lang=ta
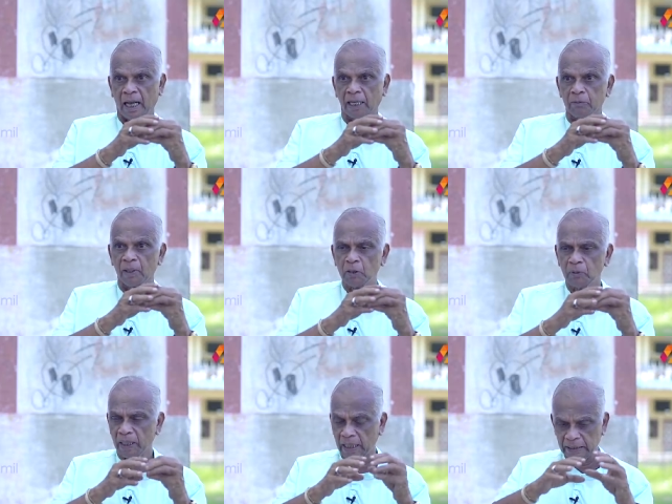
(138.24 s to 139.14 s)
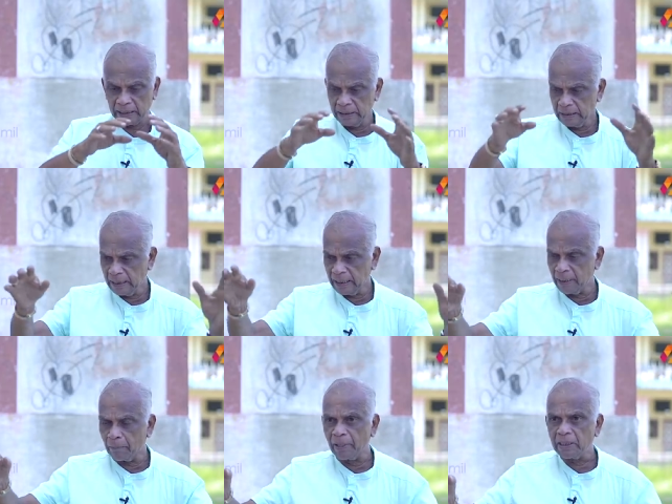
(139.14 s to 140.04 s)
அது மட்டுமல்ல அந்த இருக்கை
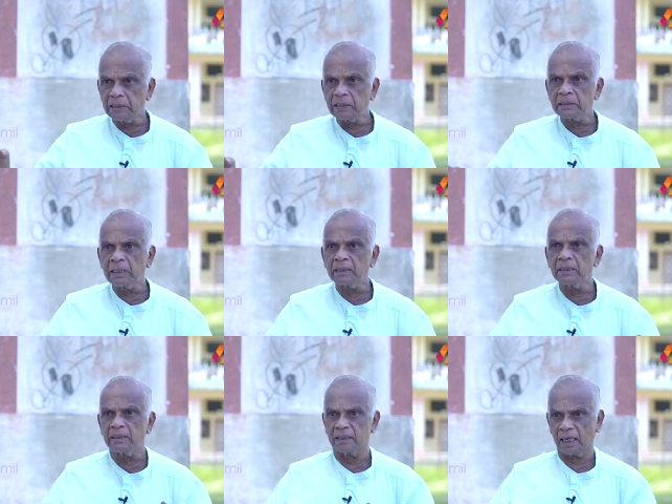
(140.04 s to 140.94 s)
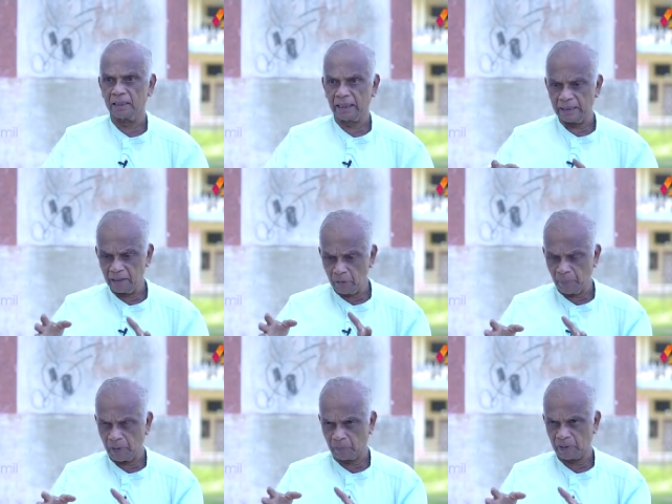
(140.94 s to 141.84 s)
எப்படி இருந்தது அந்த
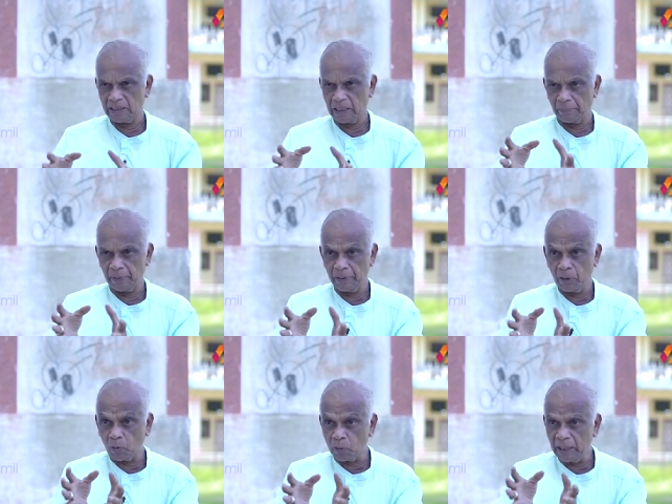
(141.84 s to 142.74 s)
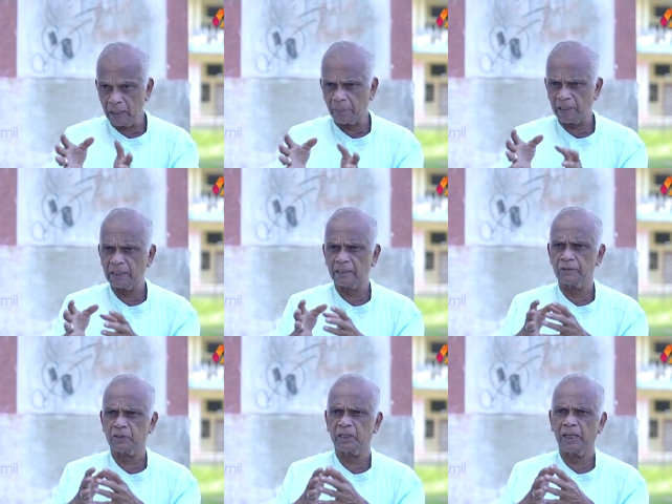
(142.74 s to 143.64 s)
இருப்பிடம் தஞ்சை பெரிய கோயில் எப்படி
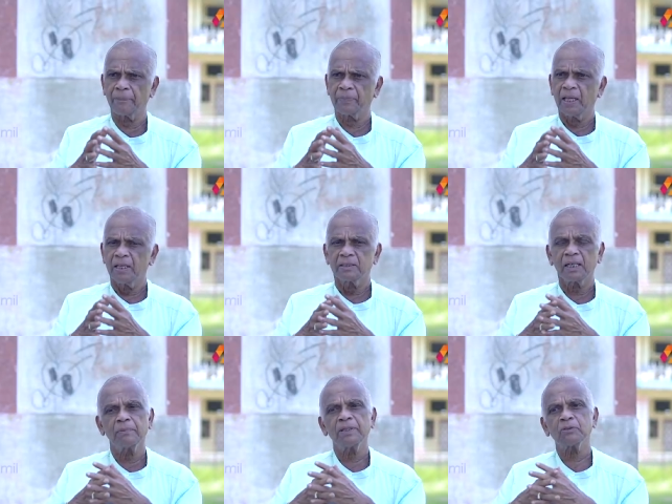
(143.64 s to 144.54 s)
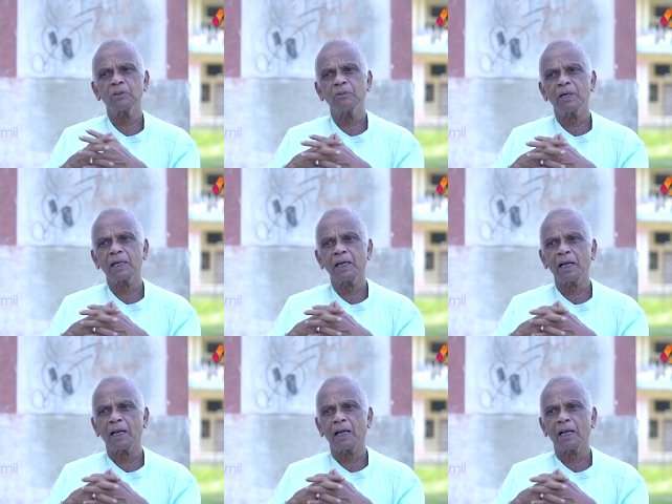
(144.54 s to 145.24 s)
இருந்துச்சு சில பேர் சொல்லுவாங்க